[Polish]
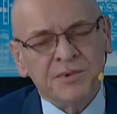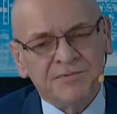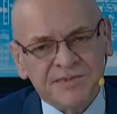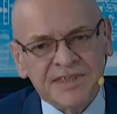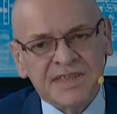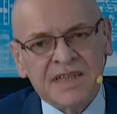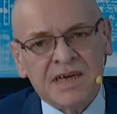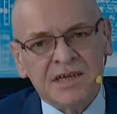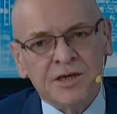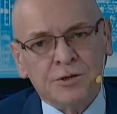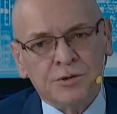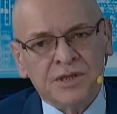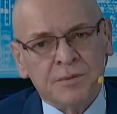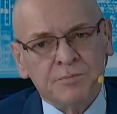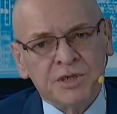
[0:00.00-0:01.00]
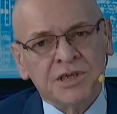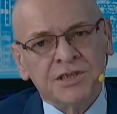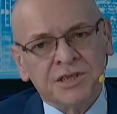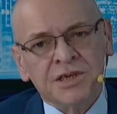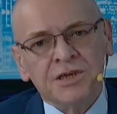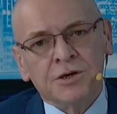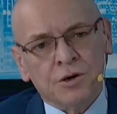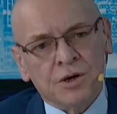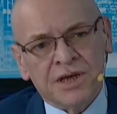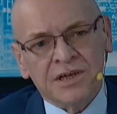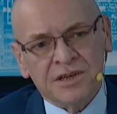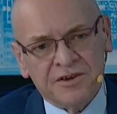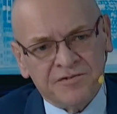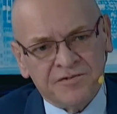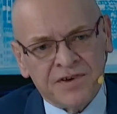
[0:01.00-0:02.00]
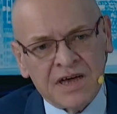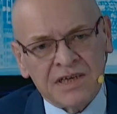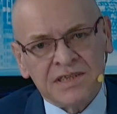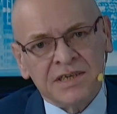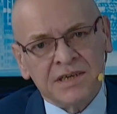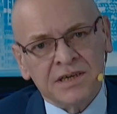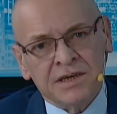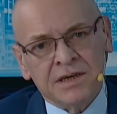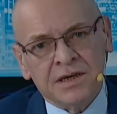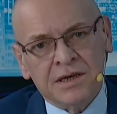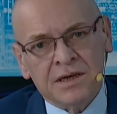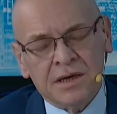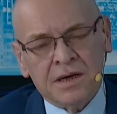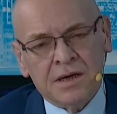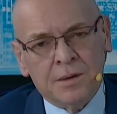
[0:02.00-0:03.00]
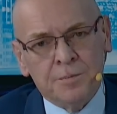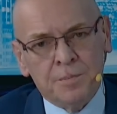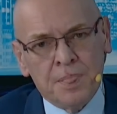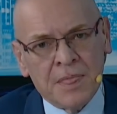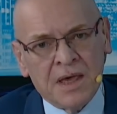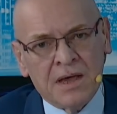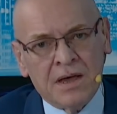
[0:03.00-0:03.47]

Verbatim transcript: w stanie odeprzeć jej kolejne fazy i um,